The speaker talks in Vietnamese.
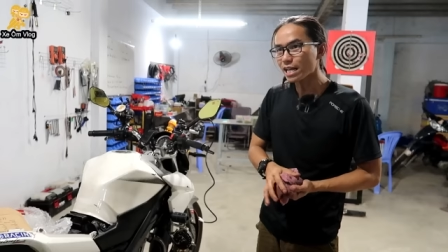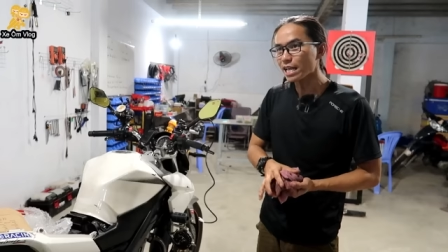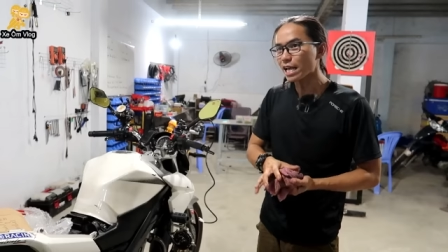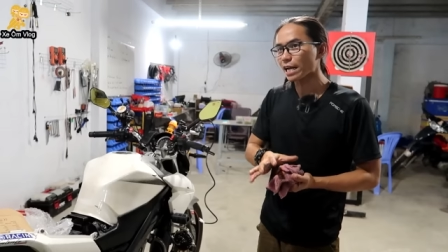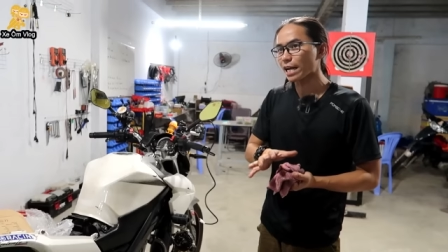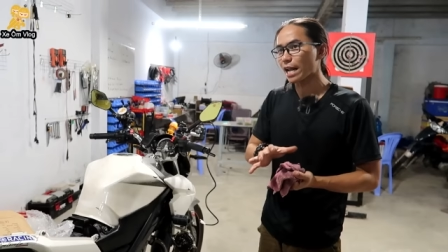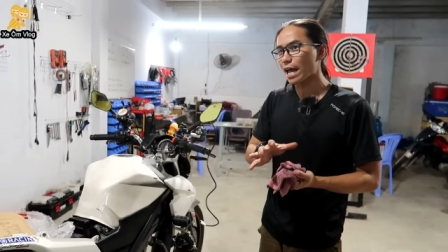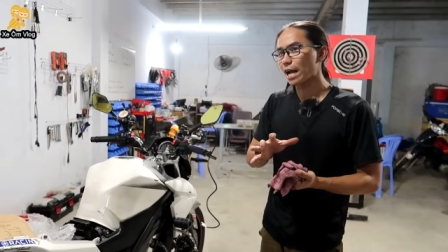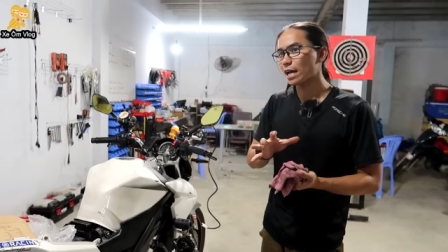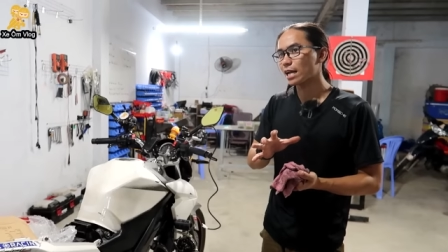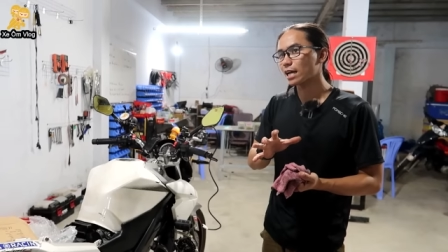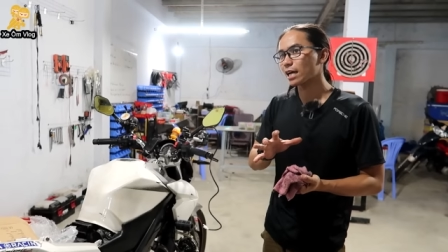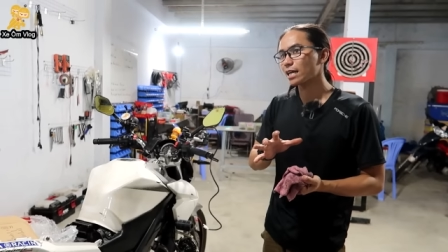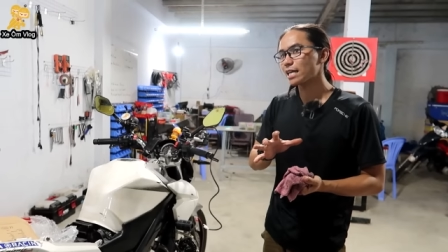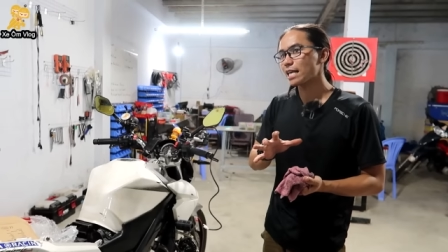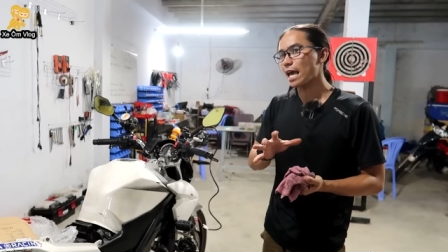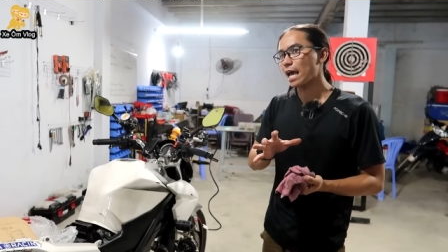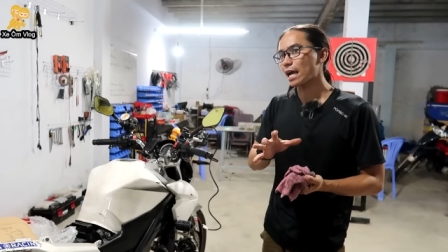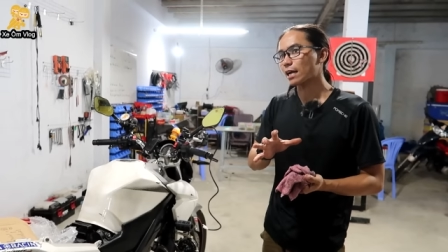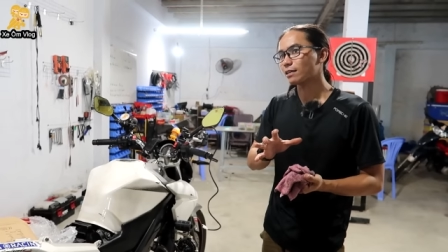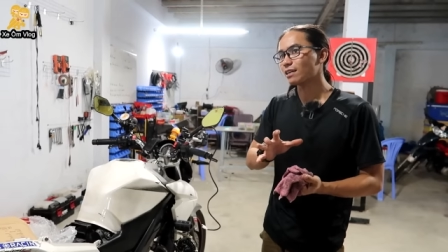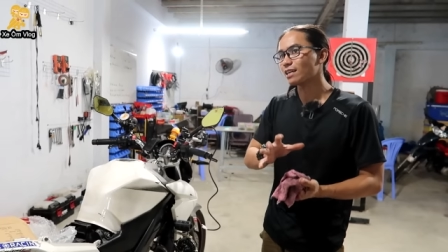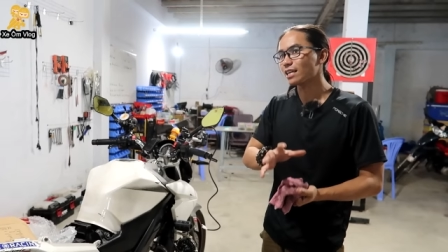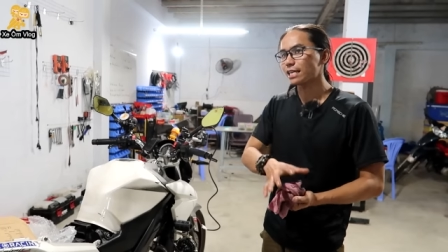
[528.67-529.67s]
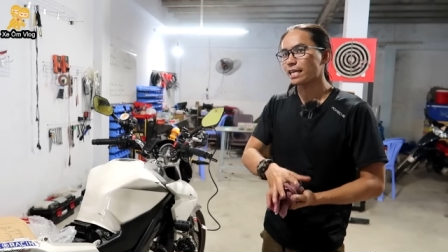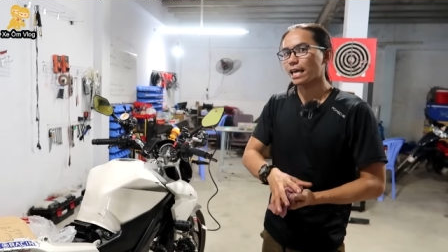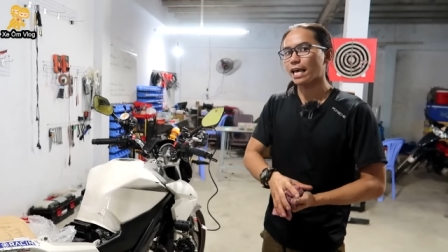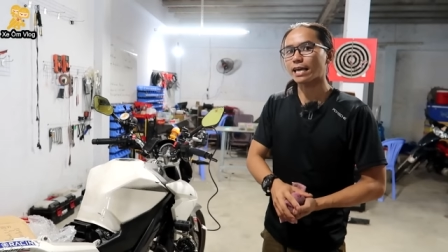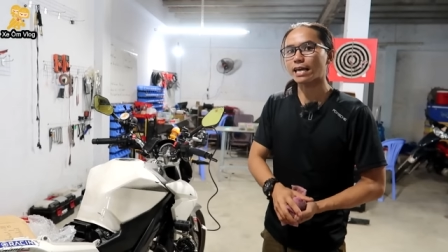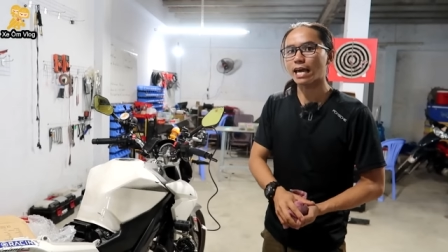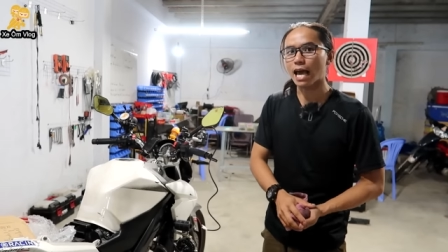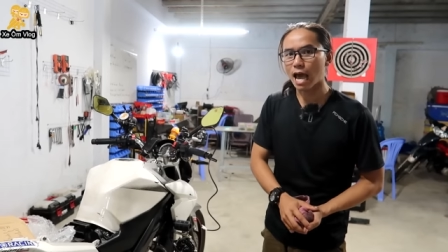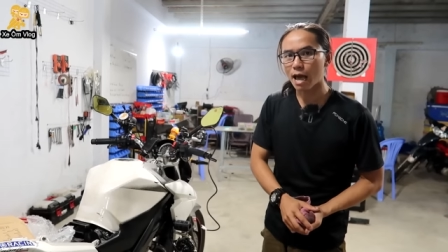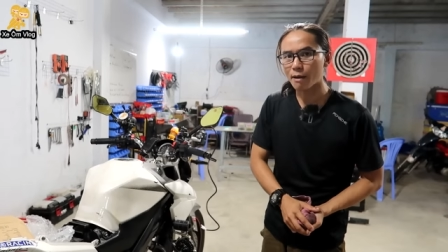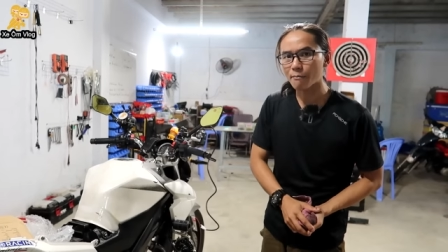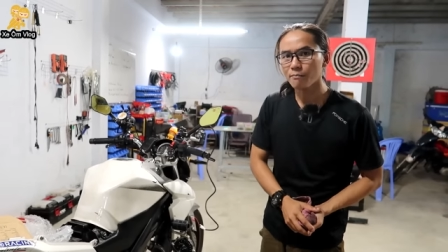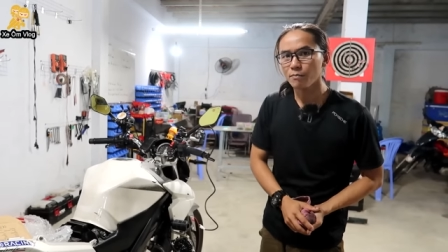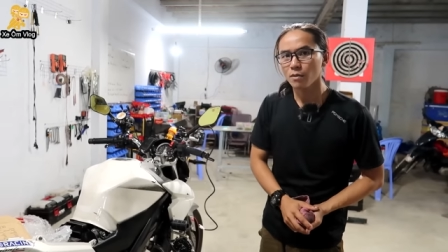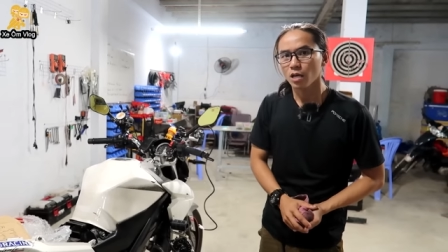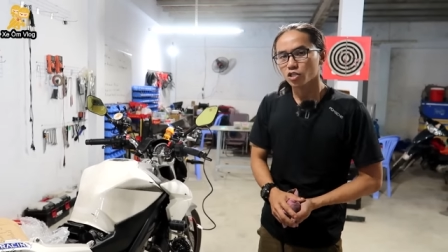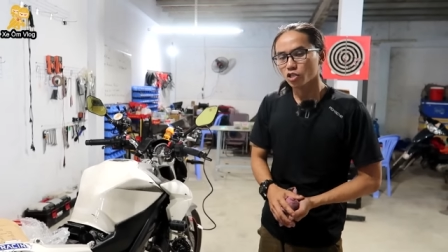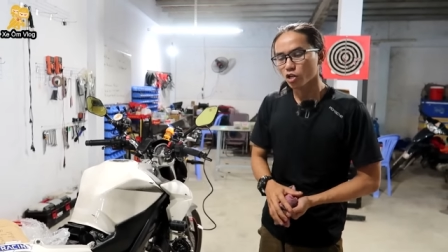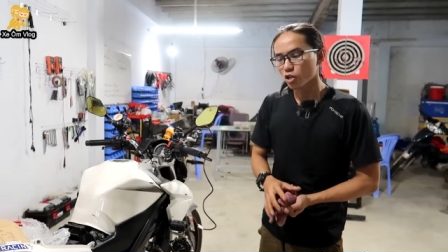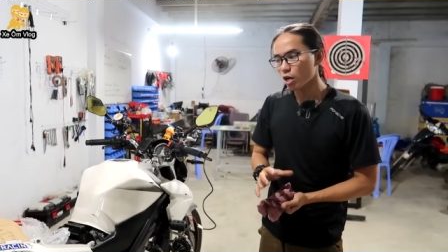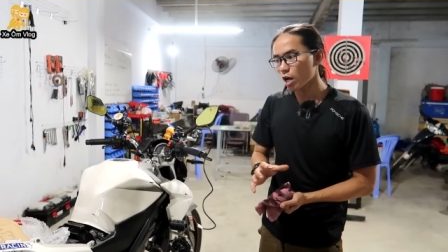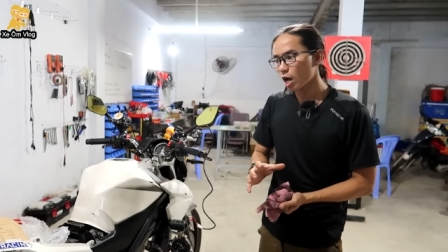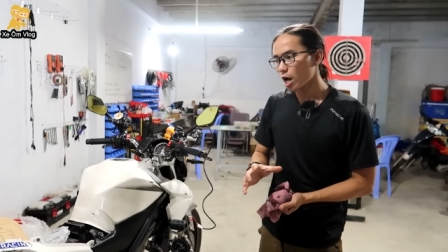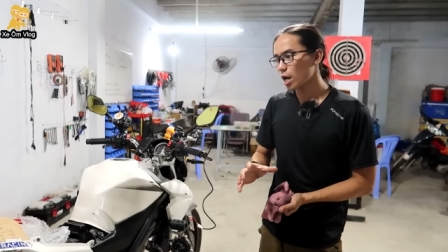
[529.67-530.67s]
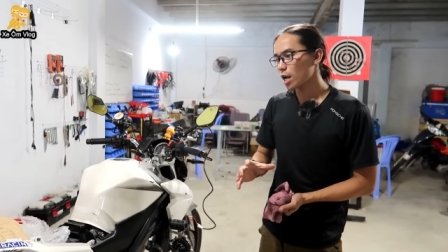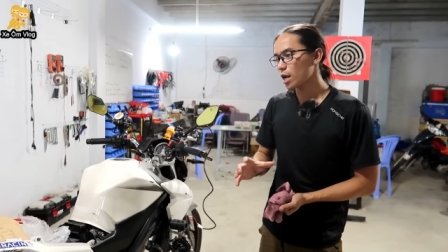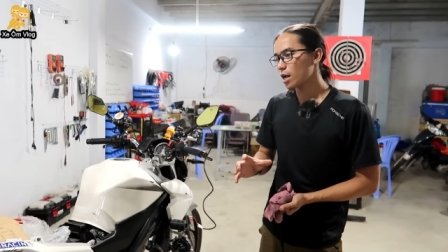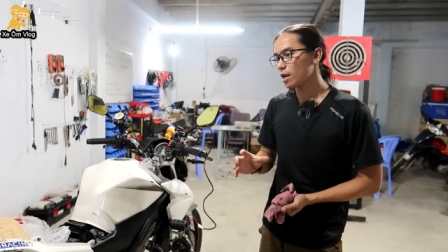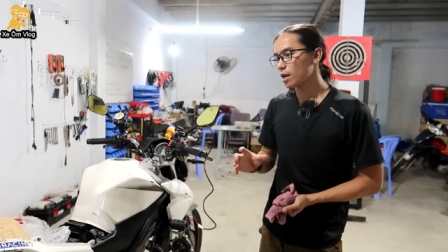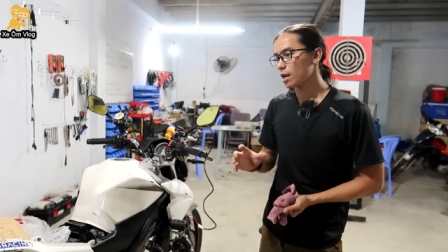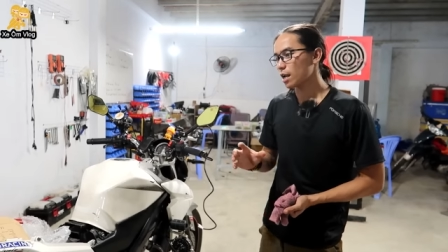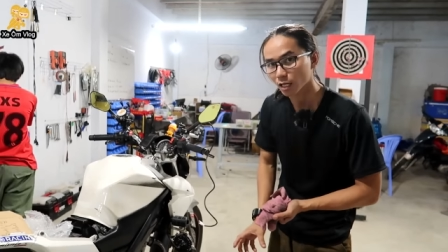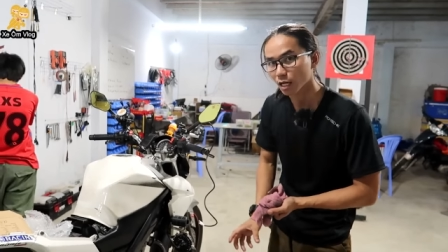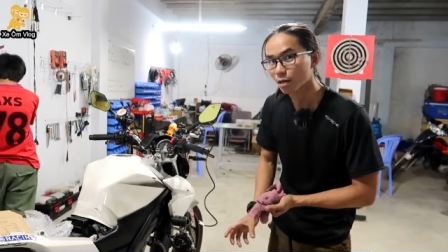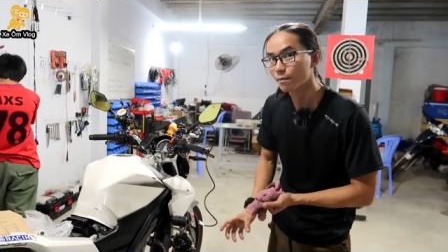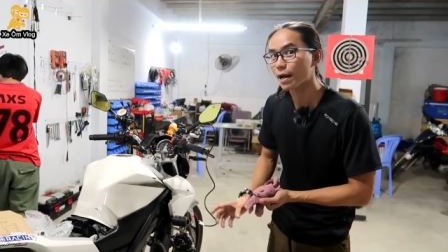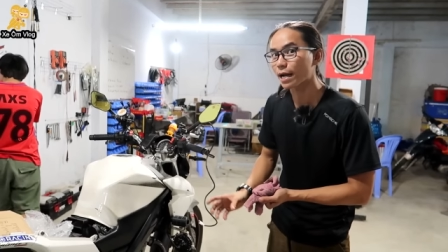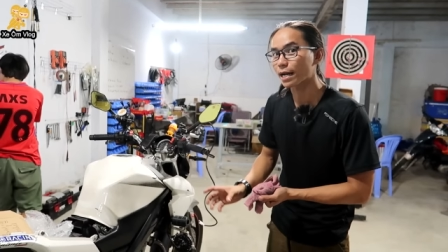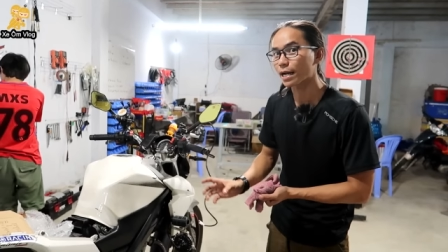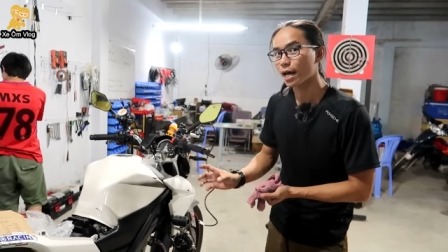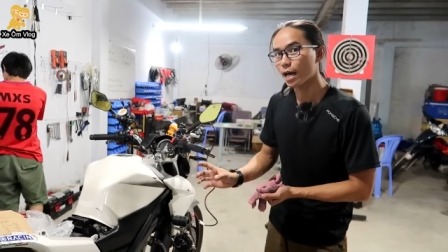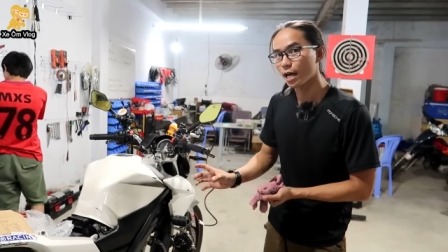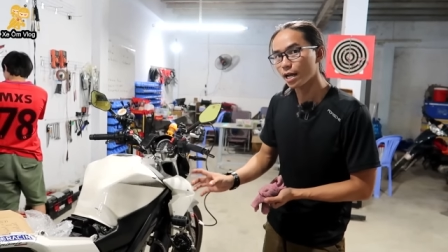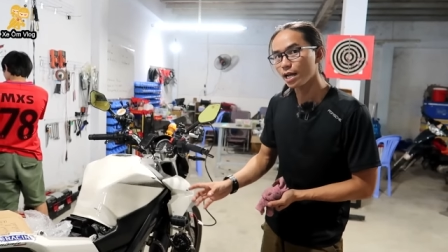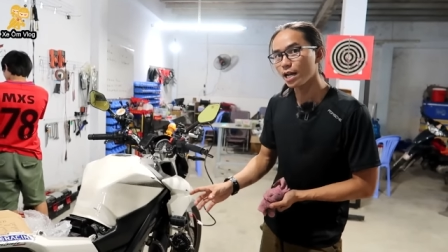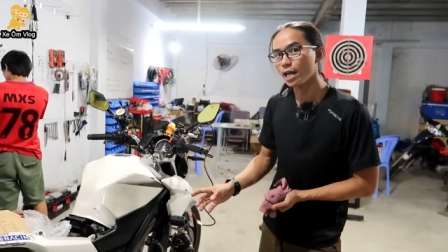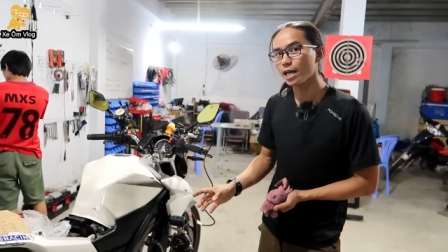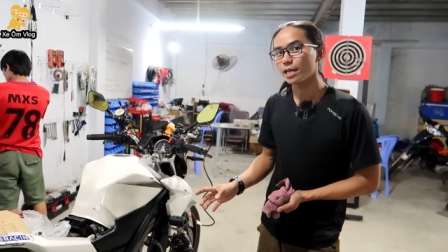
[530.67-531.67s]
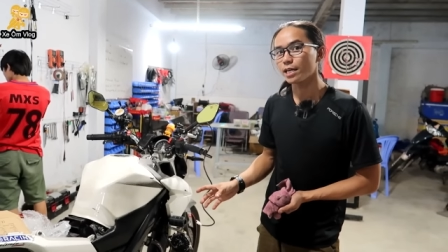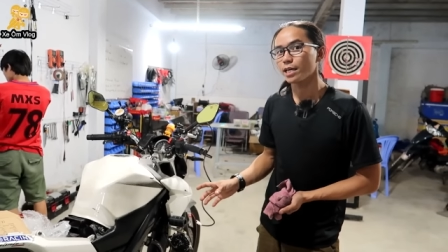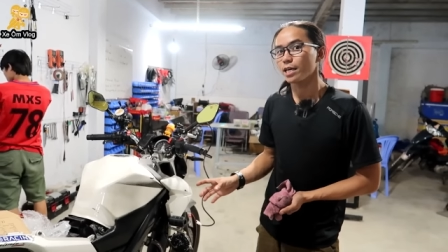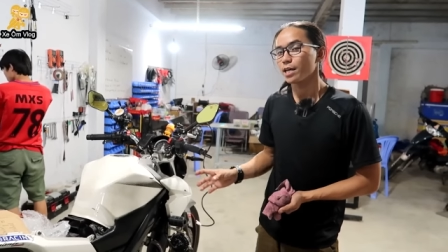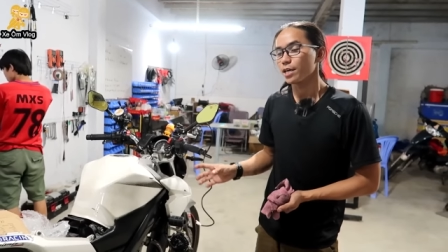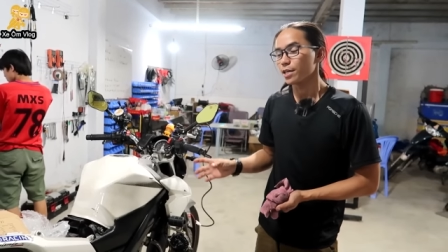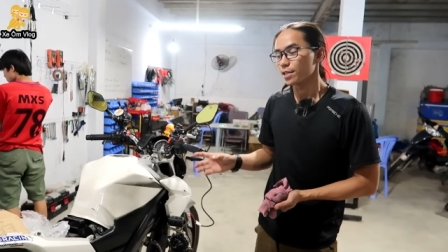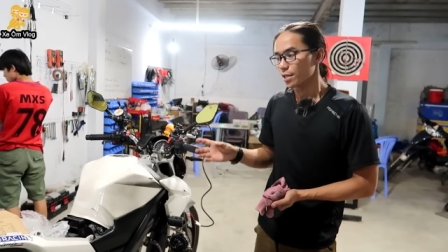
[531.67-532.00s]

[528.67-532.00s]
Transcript: cái dàn điện là cái dàn rất là nhạy cảm cho nên đó thì các bạn để ý đi